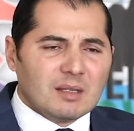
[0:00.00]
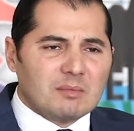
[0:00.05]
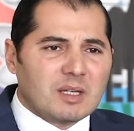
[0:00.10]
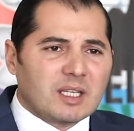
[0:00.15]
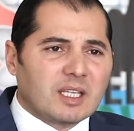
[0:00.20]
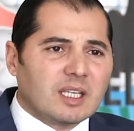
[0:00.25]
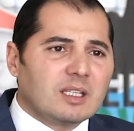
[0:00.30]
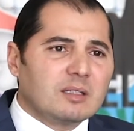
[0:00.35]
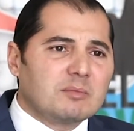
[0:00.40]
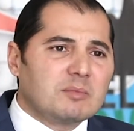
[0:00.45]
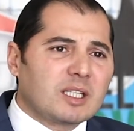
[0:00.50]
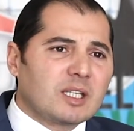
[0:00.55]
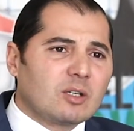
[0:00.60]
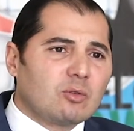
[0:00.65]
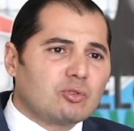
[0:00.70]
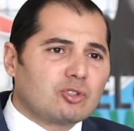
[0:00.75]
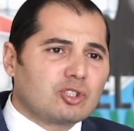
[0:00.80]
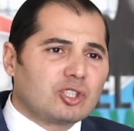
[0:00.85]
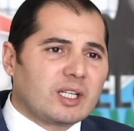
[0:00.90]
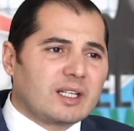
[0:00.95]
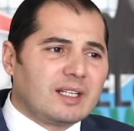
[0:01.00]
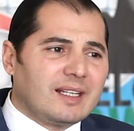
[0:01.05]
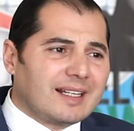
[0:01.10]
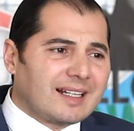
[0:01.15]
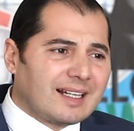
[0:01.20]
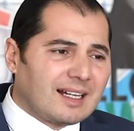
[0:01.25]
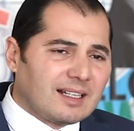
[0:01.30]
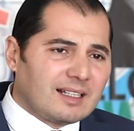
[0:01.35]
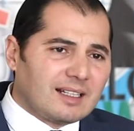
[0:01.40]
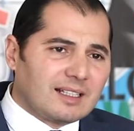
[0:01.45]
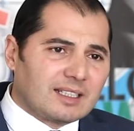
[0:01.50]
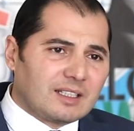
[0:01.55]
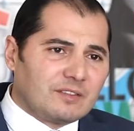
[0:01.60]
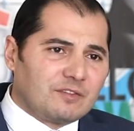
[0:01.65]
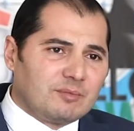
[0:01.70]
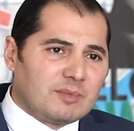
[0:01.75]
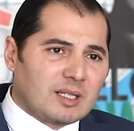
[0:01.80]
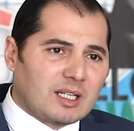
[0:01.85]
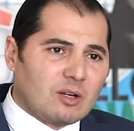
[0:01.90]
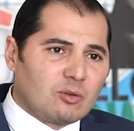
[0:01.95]
ما كي ما كيكونش داك لي كالا
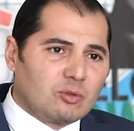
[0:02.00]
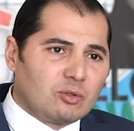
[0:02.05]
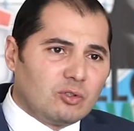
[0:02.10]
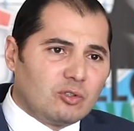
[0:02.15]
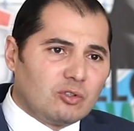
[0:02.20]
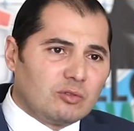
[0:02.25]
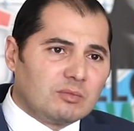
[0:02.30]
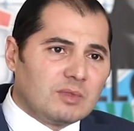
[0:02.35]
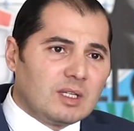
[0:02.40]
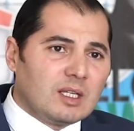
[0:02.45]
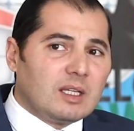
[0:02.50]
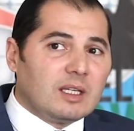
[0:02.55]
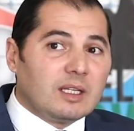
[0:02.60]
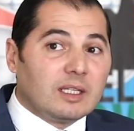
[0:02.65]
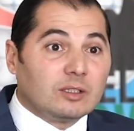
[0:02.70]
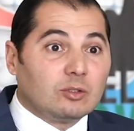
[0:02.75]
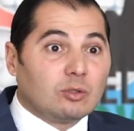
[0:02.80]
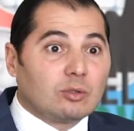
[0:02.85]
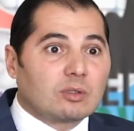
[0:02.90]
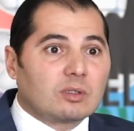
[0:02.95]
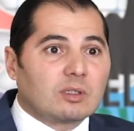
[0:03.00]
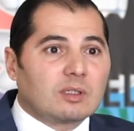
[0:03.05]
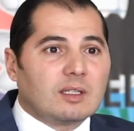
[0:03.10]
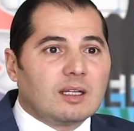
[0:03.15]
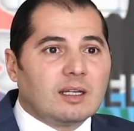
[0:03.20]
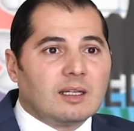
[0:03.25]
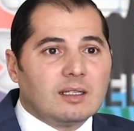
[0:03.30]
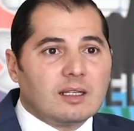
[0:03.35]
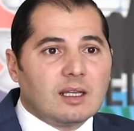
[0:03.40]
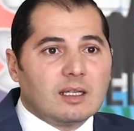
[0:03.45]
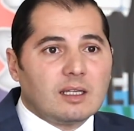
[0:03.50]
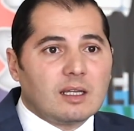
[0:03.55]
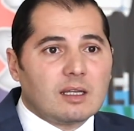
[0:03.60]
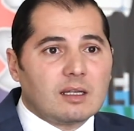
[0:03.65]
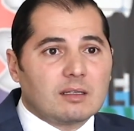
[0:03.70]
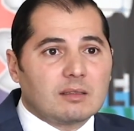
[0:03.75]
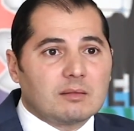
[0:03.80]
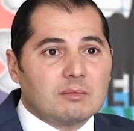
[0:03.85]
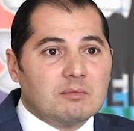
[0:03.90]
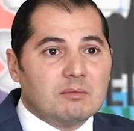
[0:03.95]
كيف ما كنقولوا لهم اي دونك هنايا
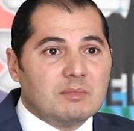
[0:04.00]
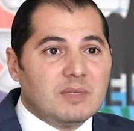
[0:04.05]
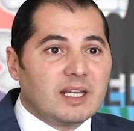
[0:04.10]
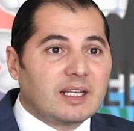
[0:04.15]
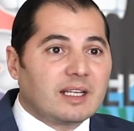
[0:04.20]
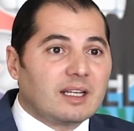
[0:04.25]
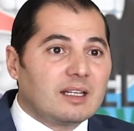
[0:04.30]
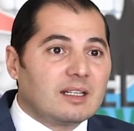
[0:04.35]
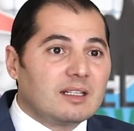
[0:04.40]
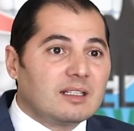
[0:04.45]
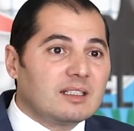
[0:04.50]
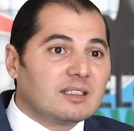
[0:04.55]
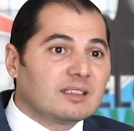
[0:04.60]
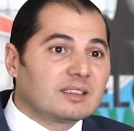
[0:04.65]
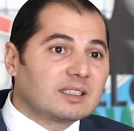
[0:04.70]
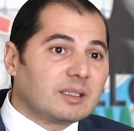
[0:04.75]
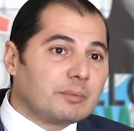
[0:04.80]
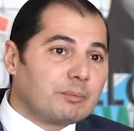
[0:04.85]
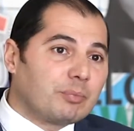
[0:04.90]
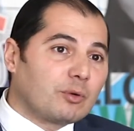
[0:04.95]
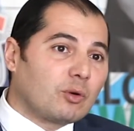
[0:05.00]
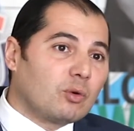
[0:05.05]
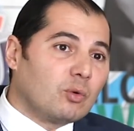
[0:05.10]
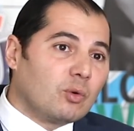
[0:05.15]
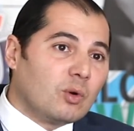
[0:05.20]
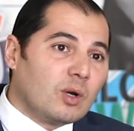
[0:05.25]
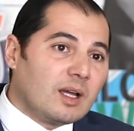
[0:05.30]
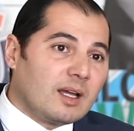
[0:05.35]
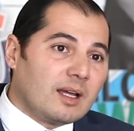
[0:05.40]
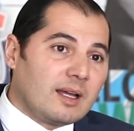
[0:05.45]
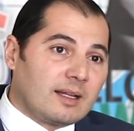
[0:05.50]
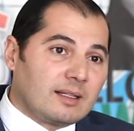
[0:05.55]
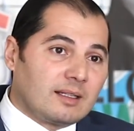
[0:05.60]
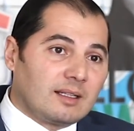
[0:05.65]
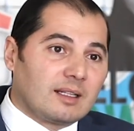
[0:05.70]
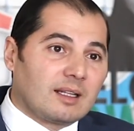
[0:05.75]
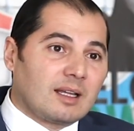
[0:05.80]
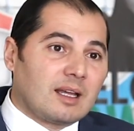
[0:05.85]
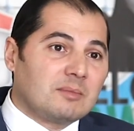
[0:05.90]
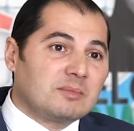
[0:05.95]
ملي كنطبقوا هاد
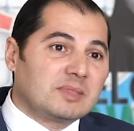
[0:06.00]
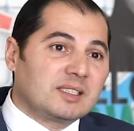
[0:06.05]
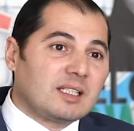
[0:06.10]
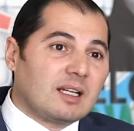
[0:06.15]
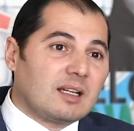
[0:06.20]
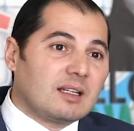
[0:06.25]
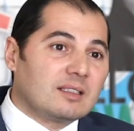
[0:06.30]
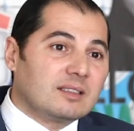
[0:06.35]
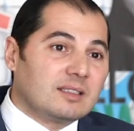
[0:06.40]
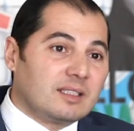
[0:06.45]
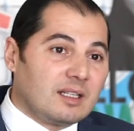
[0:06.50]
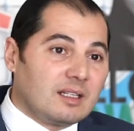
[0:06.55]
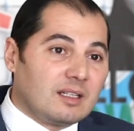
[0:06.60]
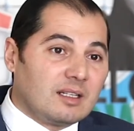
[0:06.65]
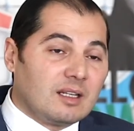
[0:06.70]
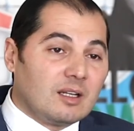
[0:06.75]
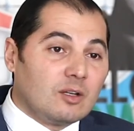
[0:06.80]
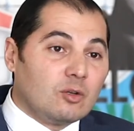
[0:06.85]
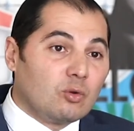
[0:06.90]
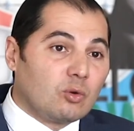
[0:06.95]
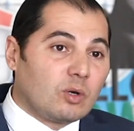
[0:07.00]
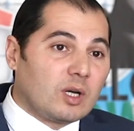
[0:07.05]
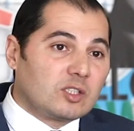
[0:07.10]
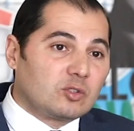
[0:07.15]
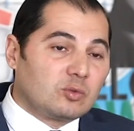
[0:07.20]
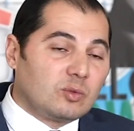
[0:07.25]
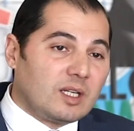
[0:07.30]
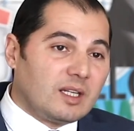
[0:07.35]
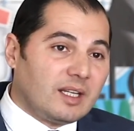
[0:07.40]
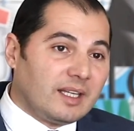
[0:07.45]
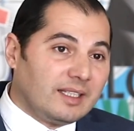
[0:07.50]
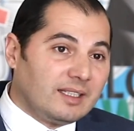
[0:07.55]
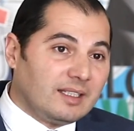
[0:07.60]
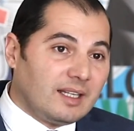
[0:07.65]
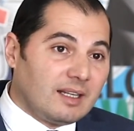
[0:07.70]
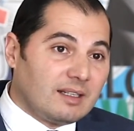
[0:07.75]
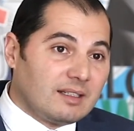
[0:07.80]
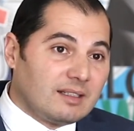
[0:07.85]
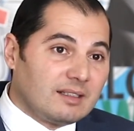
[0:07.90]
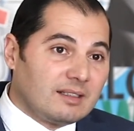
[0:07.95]
الخمسه ديال اللغات ولا
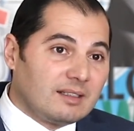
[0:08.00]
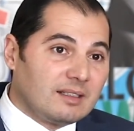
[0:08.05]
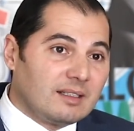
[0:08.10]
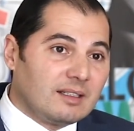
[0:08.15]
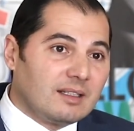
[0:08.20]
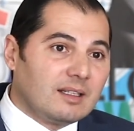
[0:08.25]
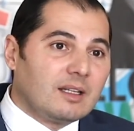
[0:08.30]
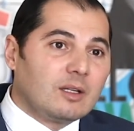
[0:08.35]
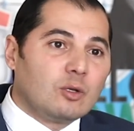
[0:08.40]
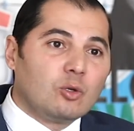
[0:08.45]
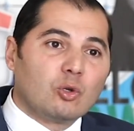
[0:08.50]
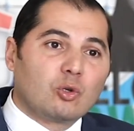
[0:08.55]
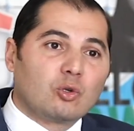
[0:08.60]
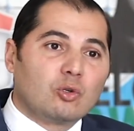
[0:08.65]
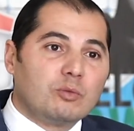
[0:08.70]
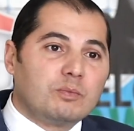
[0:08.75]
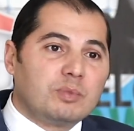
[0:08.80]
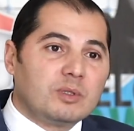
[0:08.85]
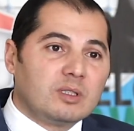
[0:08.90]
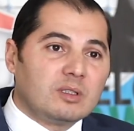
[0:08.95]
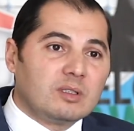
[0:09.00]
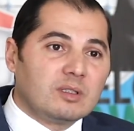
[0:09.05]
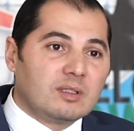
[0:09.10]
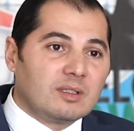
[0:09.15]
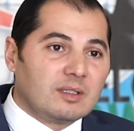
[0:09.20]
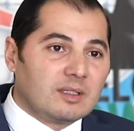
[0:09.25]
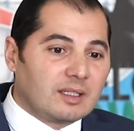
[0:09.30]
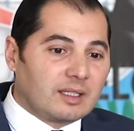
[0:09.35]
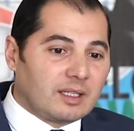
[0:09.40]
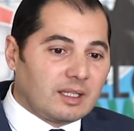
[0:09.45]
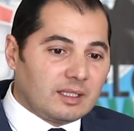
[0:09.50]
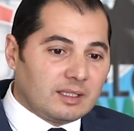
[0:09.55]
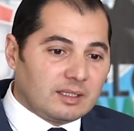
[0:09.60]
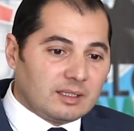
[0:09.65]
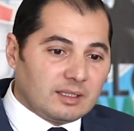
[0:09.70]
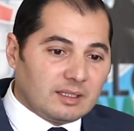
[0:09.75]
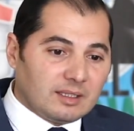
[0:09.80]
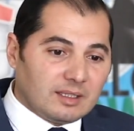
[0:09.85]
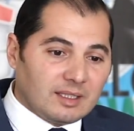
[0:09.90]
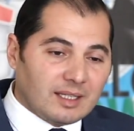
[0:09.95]
الحيل لو كوبل
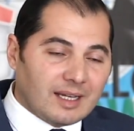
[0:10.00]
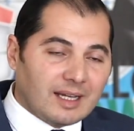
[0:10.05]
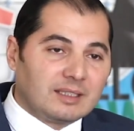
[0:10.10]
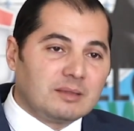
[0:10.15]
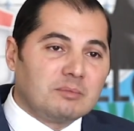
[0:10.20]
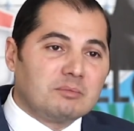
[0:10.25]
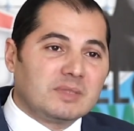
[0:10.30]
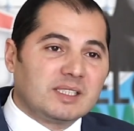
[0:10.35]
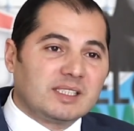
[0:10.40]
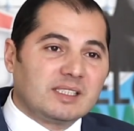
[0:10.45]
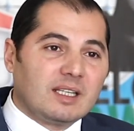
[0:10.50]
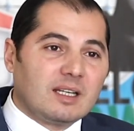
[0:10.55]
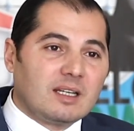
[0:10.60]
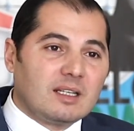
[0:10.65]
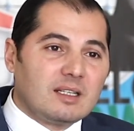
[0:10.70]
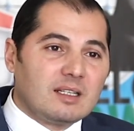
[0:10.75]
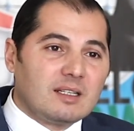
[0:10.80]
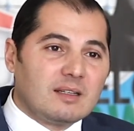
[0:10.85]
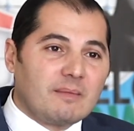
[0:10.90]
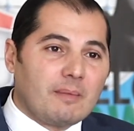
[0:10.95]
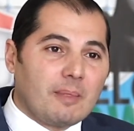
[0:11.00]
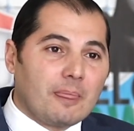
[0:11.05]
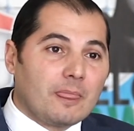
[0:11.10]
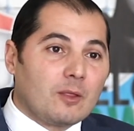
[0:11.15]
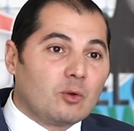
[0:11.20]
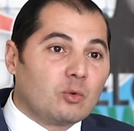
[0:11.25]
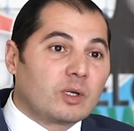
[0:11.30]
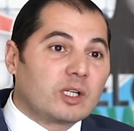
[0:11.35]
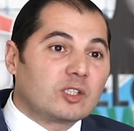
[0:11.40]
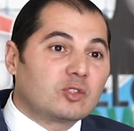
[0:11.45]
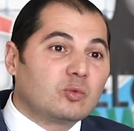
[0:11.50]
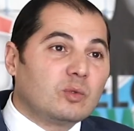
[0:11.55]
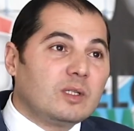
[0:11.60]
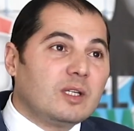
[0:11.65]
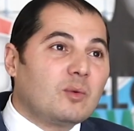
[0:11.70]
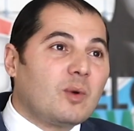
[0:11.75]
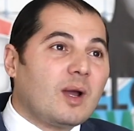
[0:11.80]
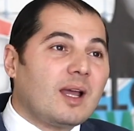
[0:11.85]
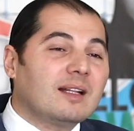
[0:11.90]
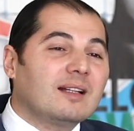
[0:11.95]
كيخدم مزيان
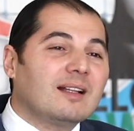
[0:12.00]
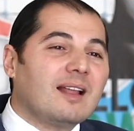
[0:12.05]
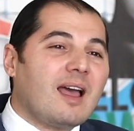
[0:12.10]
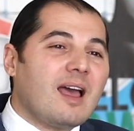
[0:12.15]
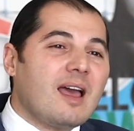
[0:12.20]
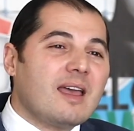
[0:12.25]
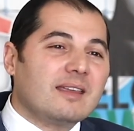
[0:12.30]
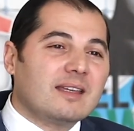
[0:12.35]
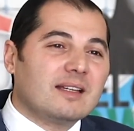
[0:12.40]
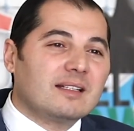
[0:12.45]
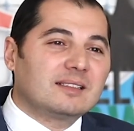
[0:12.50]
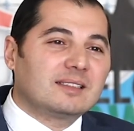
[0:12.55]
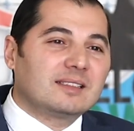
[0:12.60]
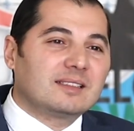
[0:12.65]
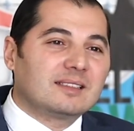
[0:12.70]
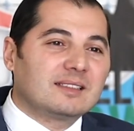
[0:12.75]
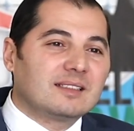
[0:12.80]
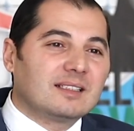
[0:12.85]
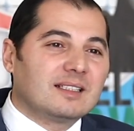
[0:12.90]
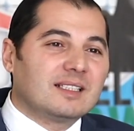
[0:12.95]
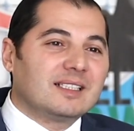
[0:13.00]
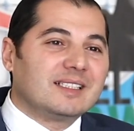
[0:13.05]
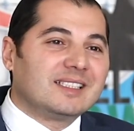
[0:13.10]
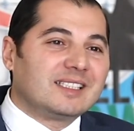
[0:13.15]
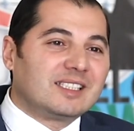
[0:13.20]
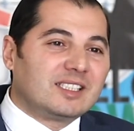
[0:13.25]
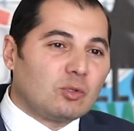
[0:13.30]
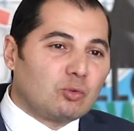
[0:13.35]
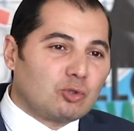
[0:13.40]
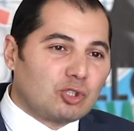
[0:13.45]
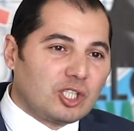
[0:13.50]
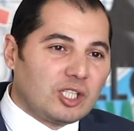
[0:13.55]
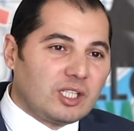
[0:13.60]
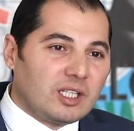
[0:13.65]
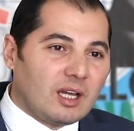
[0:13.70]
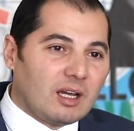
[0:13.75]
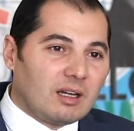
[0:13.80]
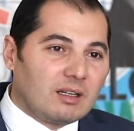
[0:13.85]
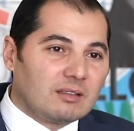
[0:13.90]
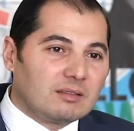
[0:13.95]
وكتولي واحد الحياه
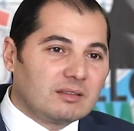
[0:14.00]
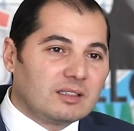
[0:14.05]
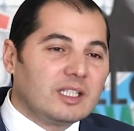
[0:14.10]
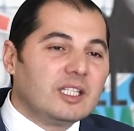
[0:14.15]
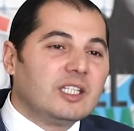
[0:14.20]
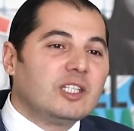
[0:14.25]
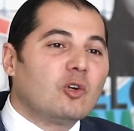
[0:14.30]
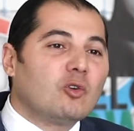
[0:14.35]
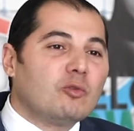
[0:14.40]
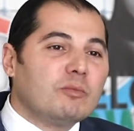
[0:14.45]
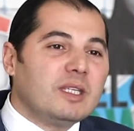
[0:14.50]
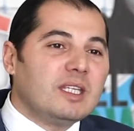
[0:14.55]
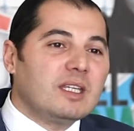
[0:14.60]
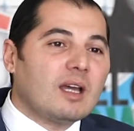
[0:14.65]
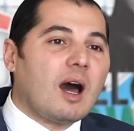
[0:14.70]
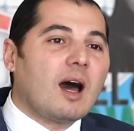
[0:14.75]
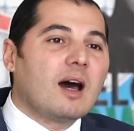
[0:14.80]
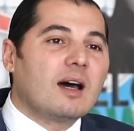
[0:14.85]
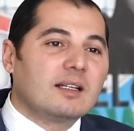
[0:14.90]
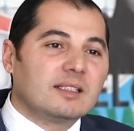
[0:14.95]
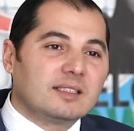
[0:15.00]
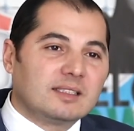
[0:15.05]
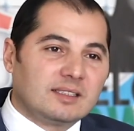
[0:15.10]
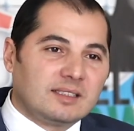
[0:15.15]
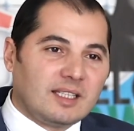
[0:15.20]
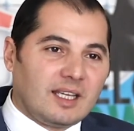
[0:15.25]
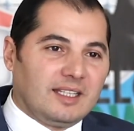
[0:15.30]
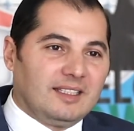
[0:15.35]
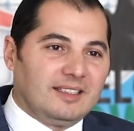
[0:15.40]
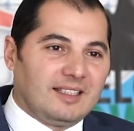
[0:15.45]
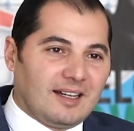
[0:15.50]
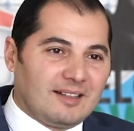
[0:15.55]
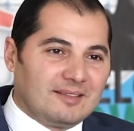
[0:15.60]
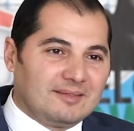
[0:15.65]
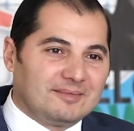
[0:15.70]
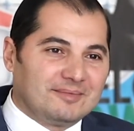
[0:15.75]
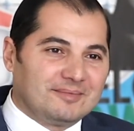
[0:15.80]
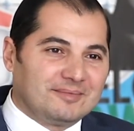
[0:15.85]
الزوجيه يوميه سعيده